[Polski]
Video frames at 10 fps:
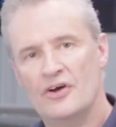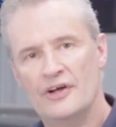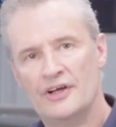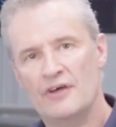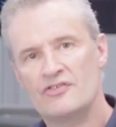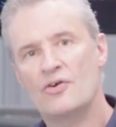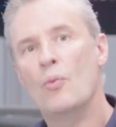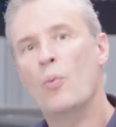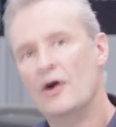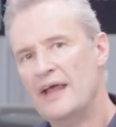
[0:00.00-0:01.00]
który
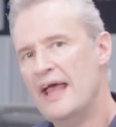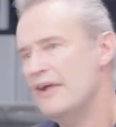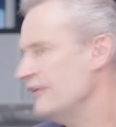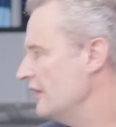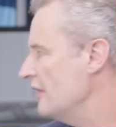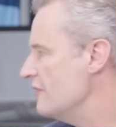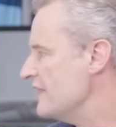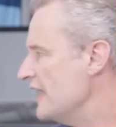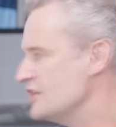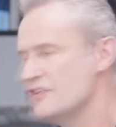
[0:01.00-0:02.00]
element cylindra powinien
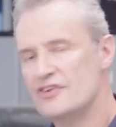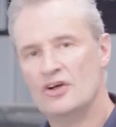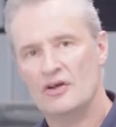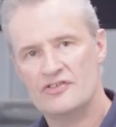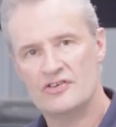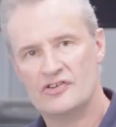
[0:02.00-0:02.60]
nas interesować,